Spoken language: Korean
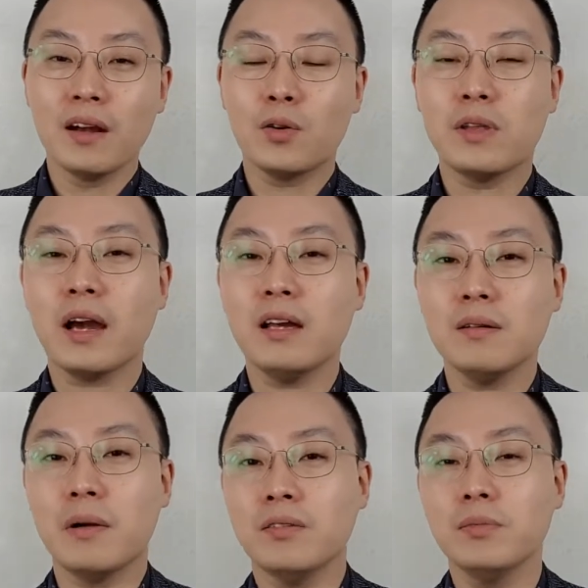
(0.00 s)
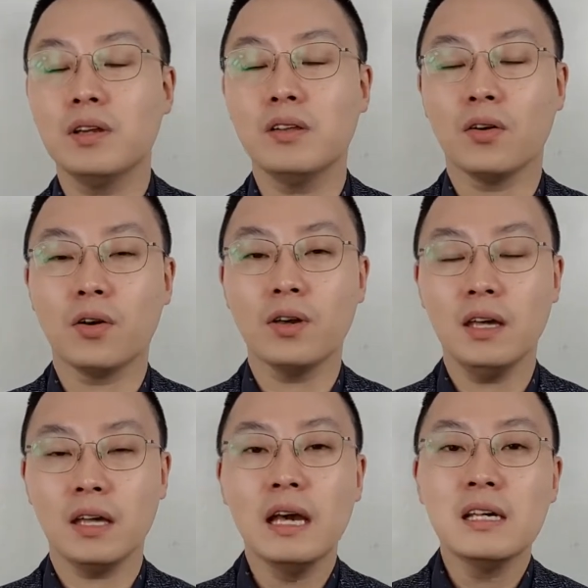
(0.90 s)
그리고 제가 지금 말씀드린
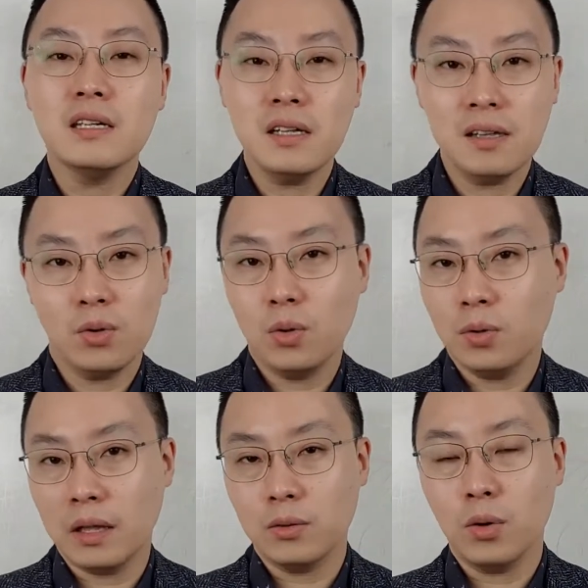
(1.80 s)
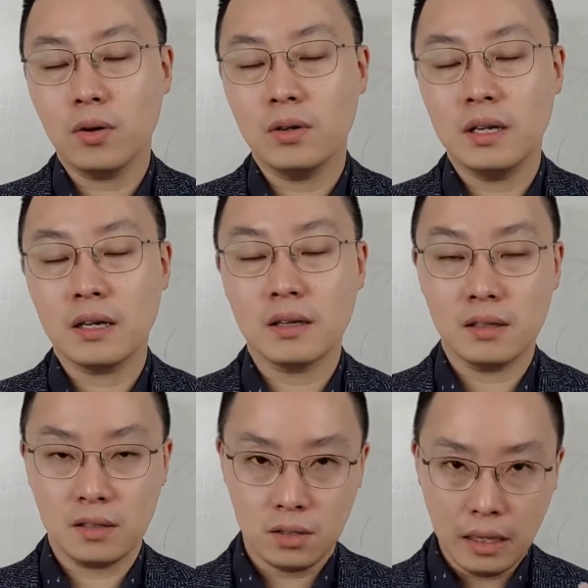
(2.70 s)
영역이 실제로 네트워크 리
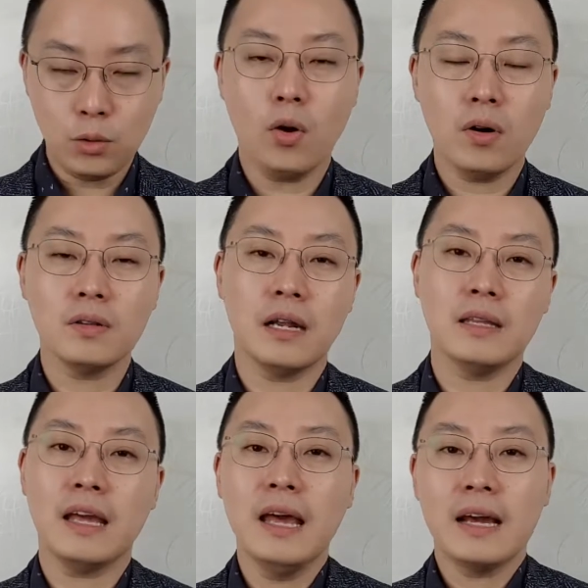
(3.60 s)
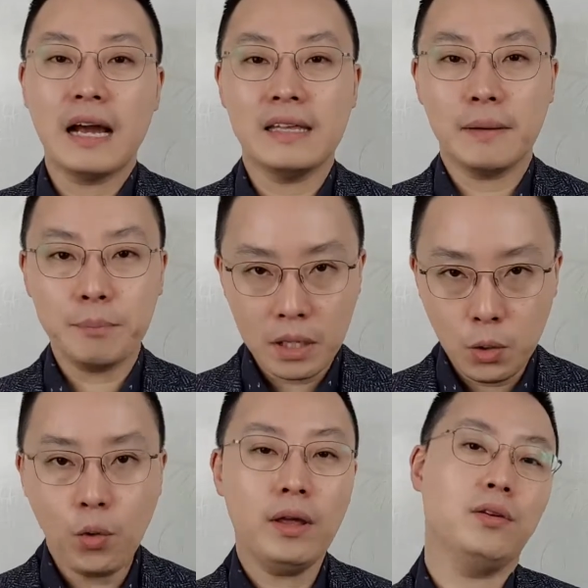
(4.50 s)
네트워커들한테 가장
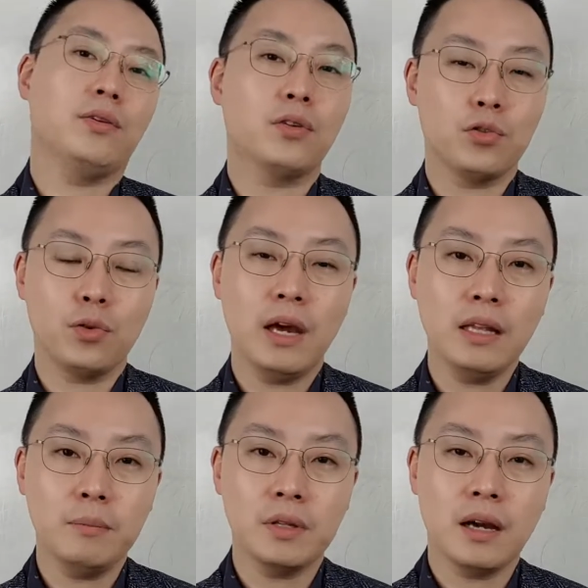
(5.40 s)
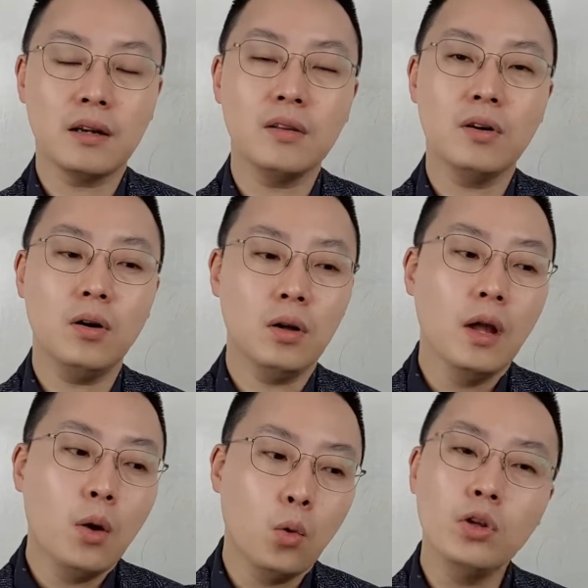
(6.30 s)
필요한 영역 중에 하나입니다. 그래서
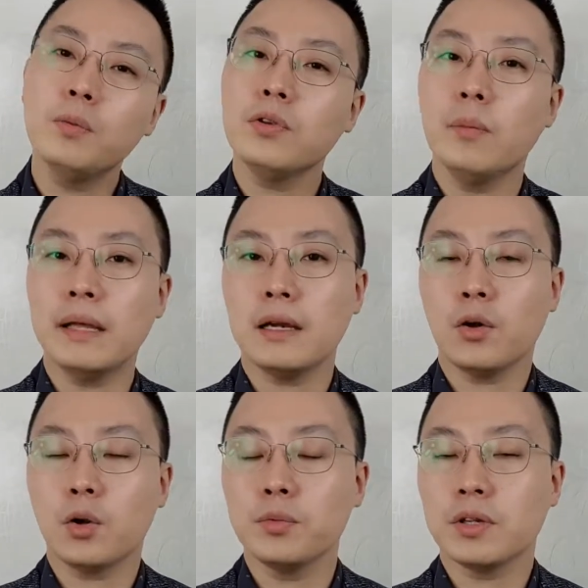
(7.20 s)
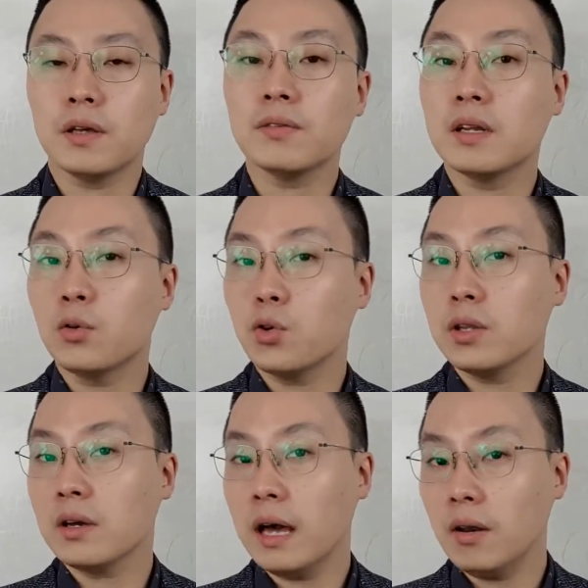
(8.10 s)
오늘부터 만약에 여러분들께서
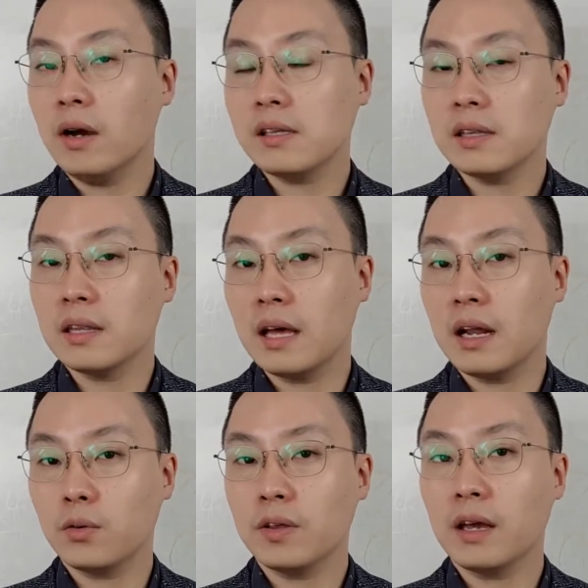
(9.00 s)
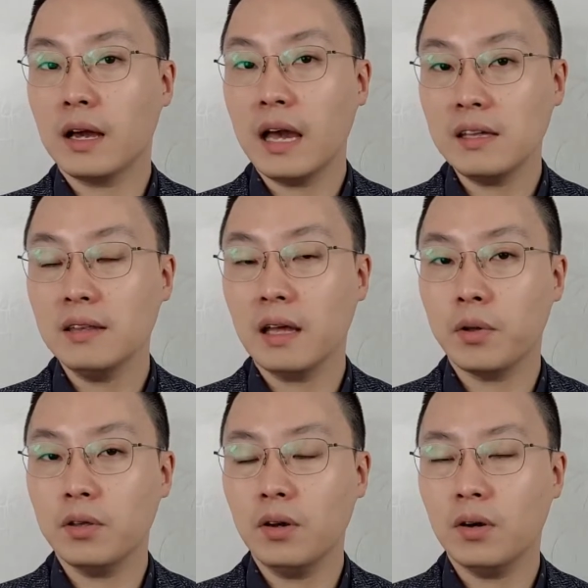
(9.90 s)
리크루팅을 하러 가신다라고
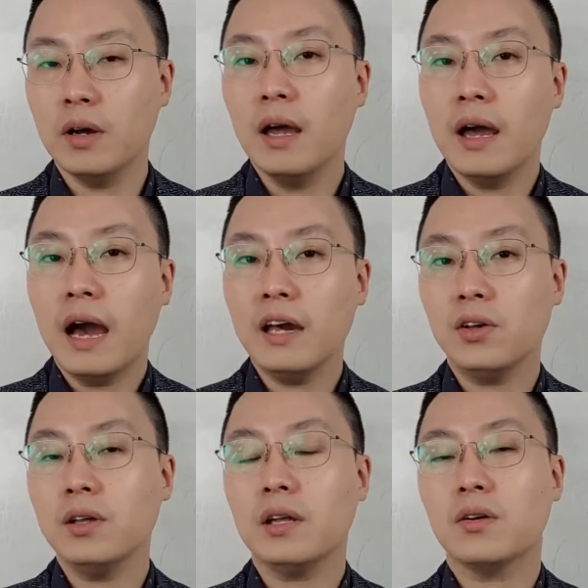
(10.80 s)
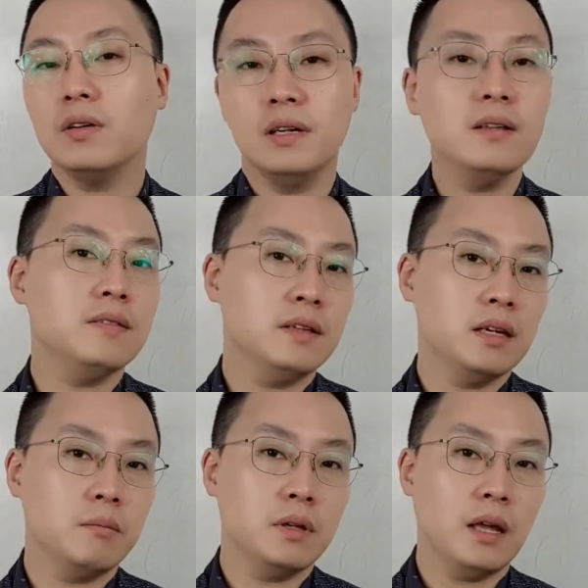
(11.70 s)
생각하신다면요, 하셔야 될 건
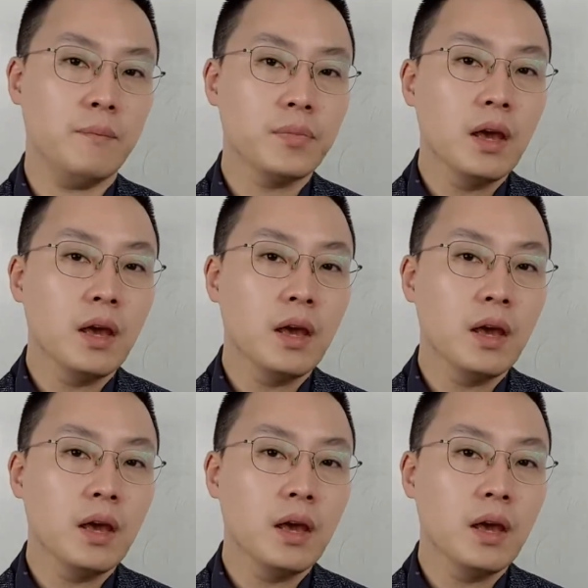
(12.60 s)
리스닝입니다.